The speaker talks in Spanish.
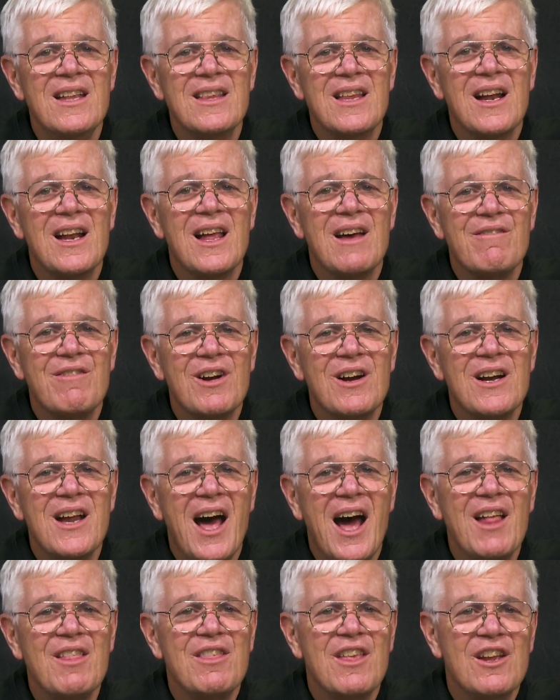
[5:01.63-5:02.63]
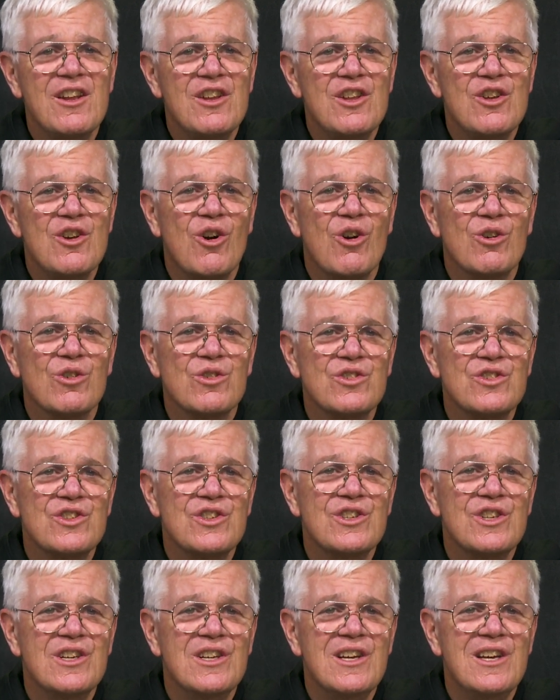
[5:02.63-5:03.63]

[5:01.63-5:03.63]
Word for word: de la verdad de Dios.